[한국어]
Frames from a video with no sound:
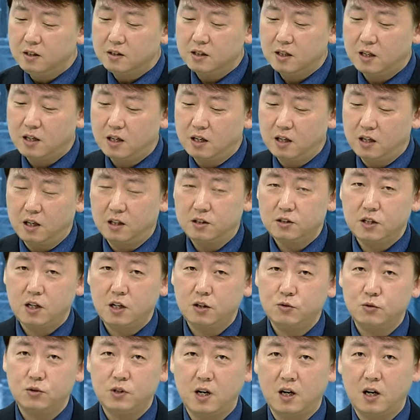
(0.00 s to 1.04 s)
자
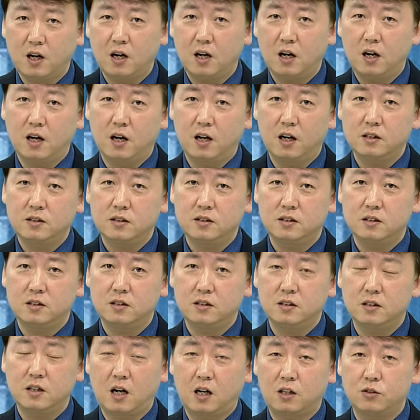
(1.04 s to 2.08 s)
예전에도 제가
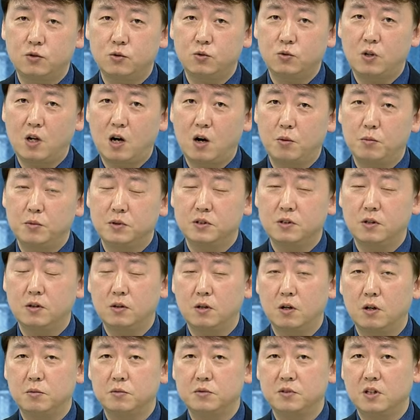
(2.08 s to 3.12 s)
LS를 가지고 나오면서
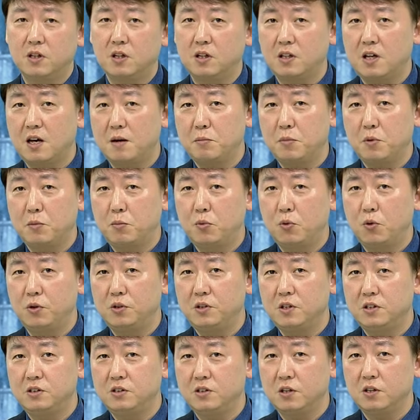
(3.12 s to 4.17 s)
여러분들에게 한번
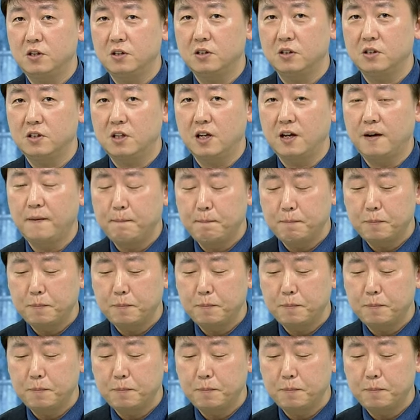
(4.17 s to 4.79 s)
보여드린 적이 있는데